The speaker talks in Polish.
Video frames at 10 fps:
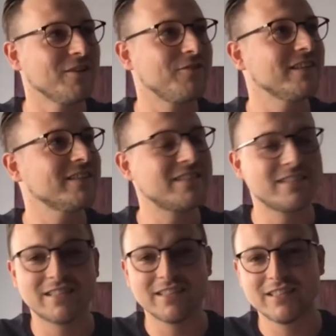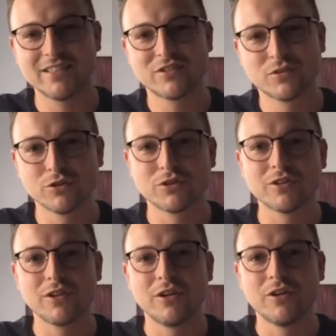no więc
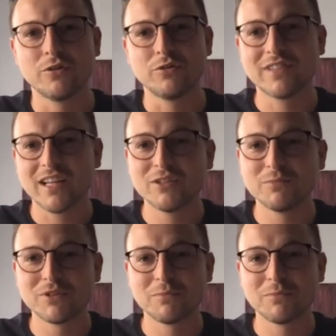cóż, uznaliśmy,